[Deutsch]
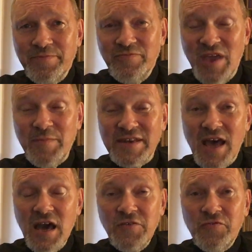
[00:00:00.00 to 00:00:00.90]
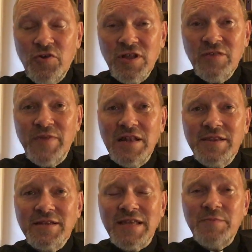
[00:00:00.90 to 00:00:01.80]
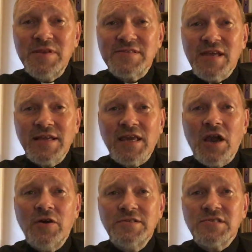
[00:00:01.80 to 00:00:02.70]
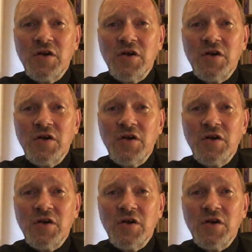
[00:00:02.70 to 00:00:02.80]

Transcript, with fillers: Wer mir nachfolgen will, der nehme sein Kreuz